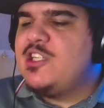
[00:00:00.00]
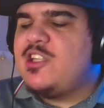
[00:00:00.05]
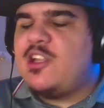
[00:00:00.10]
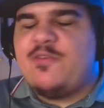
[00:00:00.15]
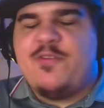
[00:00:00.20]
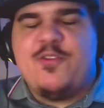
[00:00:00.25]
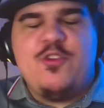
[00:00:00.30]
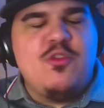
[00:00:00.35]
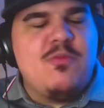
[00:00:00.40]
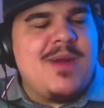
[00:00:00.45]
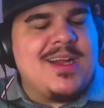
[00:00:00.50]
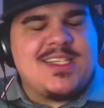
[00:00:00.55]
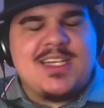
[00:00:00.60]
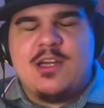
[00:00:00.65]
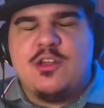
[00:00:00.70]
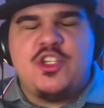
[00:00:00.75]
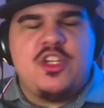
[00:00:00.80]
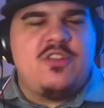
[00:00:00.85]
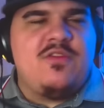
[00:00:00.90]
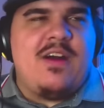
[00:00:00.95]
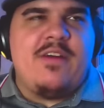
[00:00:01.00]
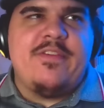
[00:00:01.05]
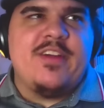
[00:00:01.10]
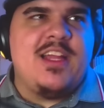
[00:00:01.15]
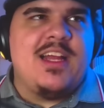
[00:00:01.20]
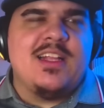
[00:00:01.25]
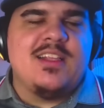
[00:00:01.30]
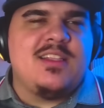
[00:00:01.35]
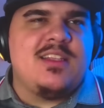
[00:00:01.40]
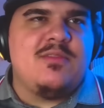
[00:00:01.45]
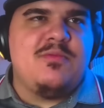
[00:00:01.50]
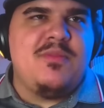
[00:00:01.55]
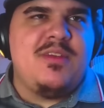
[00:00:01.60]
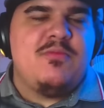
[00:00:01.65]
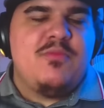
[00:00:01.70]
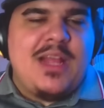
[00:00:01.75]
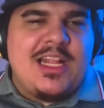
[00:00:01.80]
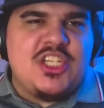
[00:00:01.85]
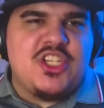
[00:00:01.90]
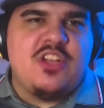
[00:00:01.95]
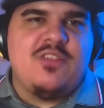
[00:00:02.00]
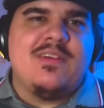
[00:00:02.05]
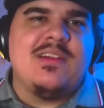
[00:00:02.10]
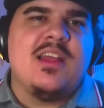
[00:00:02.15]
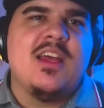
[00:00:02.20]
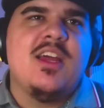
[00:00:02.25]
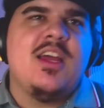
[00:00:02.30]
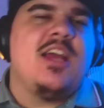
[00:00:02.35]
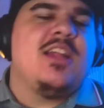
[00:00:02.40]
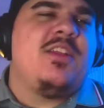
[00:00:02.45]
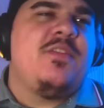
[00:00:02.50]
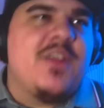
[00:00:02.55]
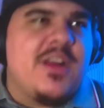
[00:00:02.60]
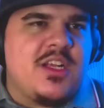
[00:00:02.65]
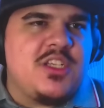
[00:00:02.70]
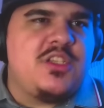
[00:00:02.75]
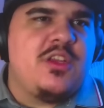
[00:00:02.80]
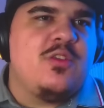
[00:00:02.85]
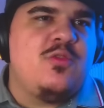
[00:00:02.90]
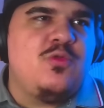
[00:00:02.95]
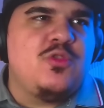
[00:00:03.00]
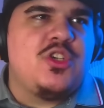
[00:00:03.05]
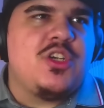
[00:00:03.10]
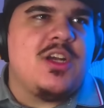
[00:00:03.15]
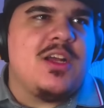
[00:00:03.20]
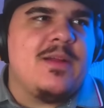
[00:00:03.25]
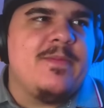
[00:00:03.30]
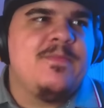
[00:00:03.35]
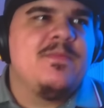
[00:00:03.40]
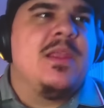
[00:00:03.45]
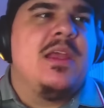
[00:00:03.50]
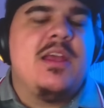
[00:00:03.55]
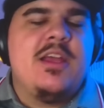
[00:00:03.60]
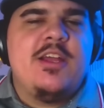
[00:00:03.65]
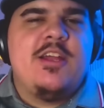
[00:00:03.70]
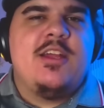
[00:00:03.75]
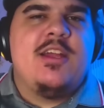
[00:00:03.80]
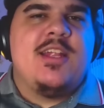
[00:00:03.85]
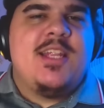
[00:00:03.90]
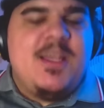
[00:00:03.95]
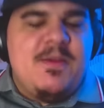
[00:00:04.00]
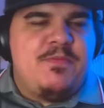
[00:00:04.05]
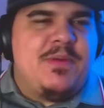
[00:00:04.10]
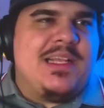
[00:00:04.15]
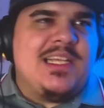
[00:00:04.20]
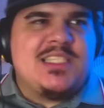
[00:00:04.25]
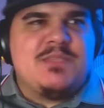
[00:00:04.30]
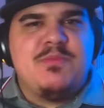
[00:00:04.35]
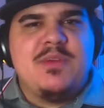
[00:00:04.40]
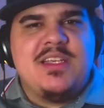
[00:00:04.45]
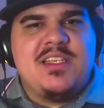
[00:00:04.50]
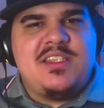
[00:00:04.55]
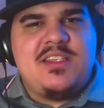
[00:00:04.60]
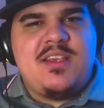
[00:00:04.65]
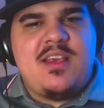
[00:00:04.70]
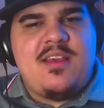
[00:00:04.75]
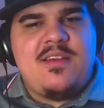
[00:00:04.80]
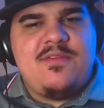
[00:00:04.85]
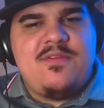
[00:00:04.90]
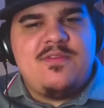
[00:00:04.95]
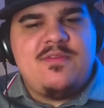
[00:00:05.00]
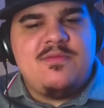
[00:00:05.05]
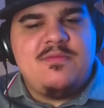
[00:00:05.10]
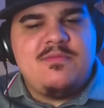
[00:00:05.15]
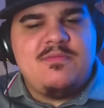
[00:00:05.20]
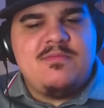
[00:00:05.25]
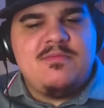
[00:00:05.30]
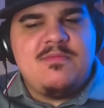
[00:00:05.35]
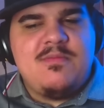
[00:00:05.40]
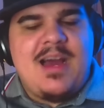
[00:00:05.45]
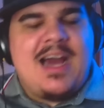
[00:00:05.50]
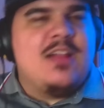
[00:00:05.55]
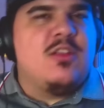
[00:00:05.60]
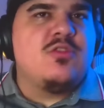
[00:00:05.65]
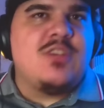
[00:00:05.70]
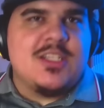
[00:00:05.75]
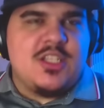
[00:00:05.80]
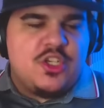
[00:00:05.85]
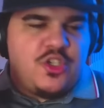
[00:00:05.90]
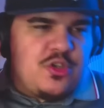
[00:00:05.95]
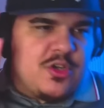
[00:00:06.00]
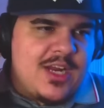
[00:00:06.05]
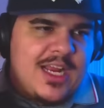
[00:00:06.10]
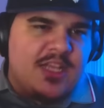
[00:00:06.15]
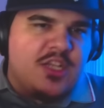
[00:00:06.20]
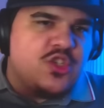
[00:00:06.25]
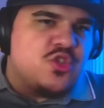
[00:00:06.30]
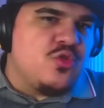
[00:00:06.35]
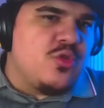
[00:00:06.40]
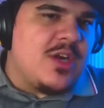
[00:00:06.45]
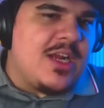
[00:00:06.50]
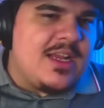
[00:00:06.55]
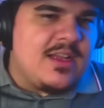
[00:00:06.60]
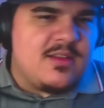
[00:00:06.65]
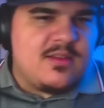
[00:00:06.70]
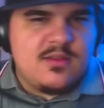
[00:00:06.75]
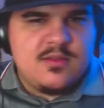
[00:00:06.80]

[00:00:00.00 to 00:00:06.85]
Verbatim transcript: Твою мать, короче, два варианта у меня. У меня лишь два Это Верка Сердючка, либо Борис Моисеев. А, ну ладно, еще ранний Шура.